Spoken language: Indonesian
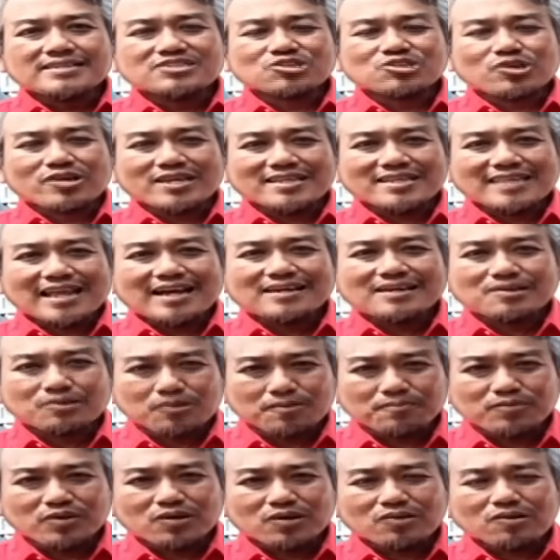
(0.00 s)
uh, eh, Soneta
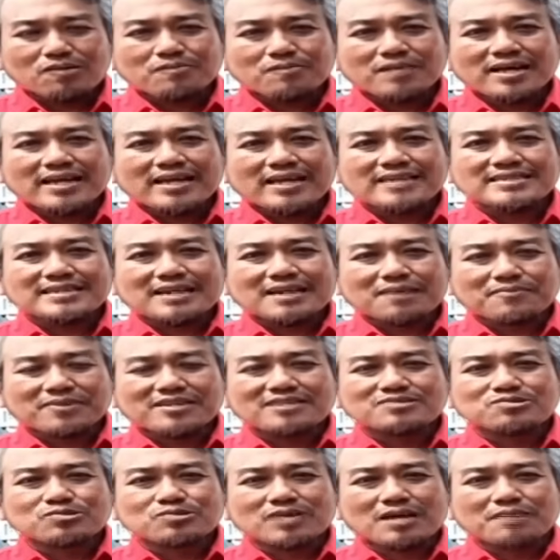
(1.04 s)
Group, Roma
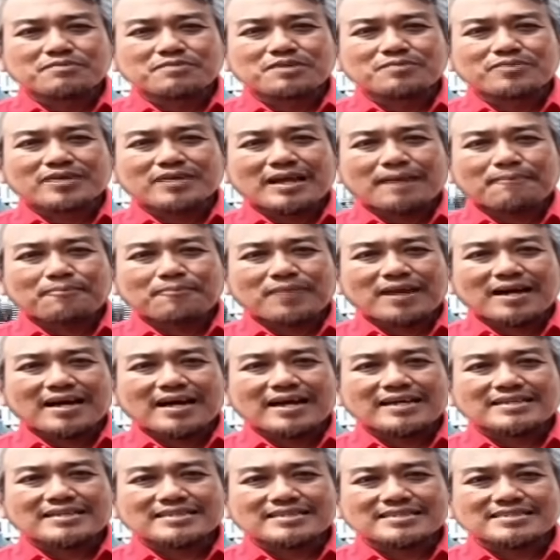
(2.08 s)
Irama dan juga
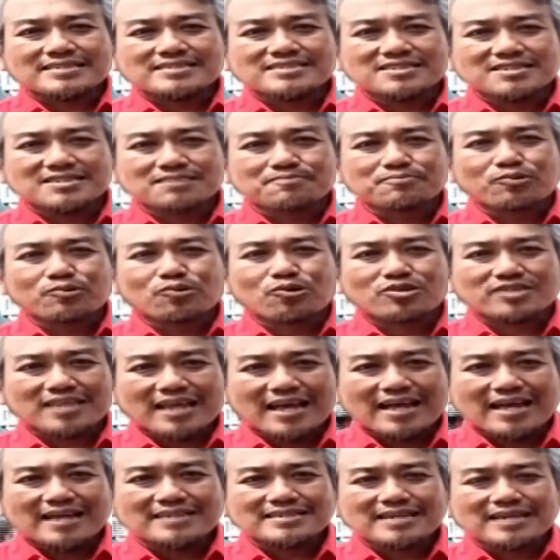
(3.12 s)
beberapa artis hip
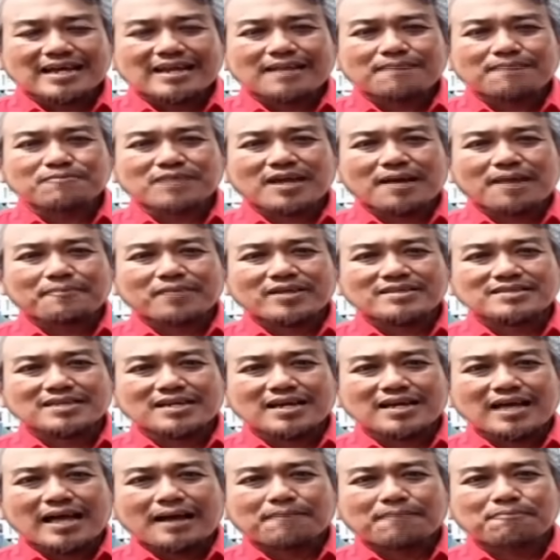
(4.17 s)
kota dalam
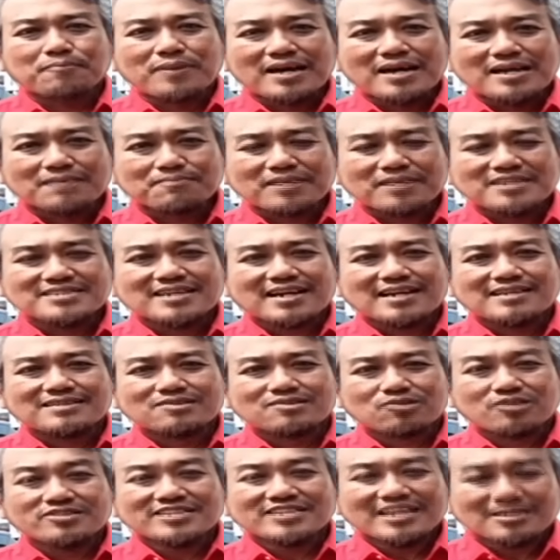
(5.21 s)
kampanye Akbar
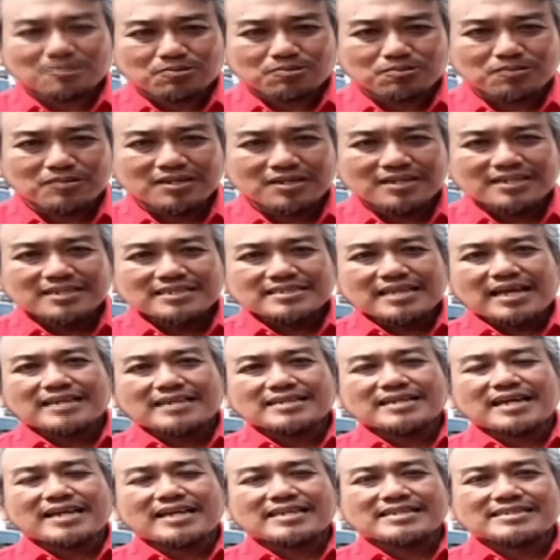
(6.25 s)
pasangan Pol 1
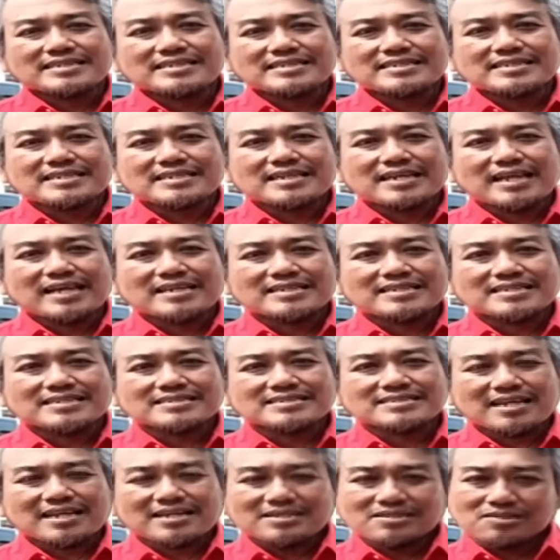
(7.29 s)
yang hari ini digelar
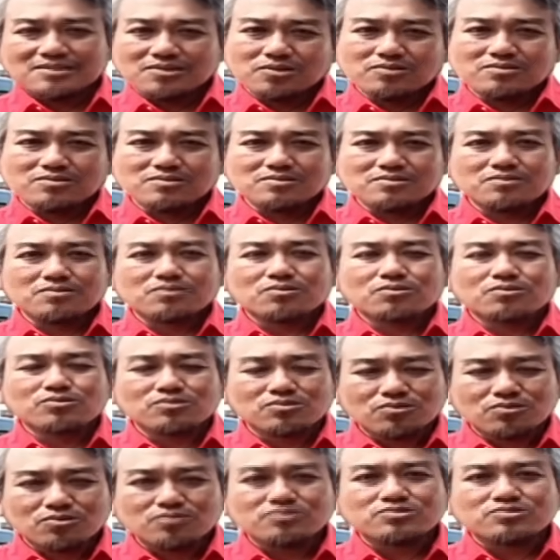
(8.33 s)
di Stadion
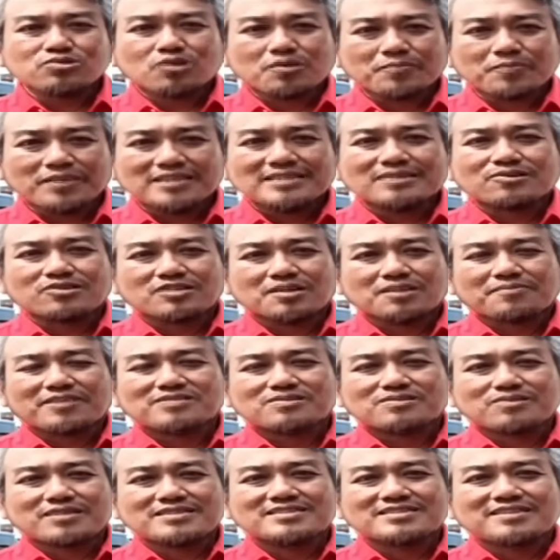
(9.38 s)
Untung Surapati Kota
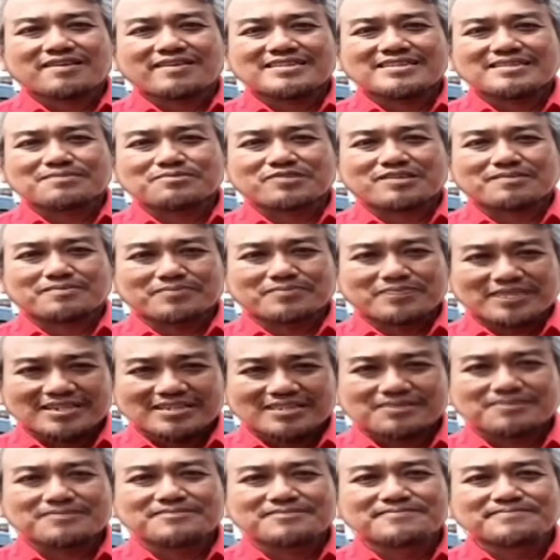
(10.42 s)
Pasuruan Jawa Timur.
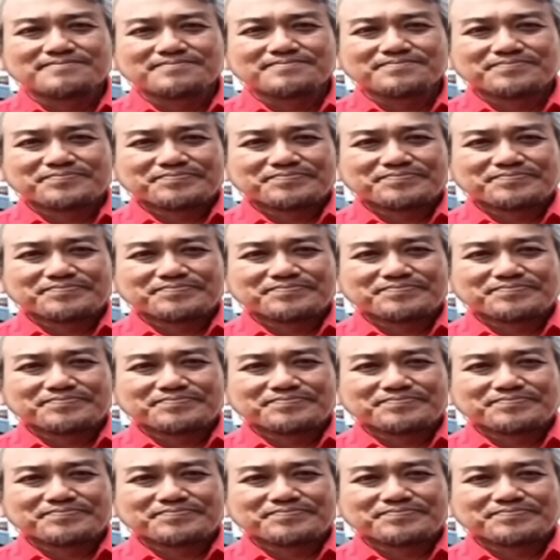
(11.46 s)
Begitu.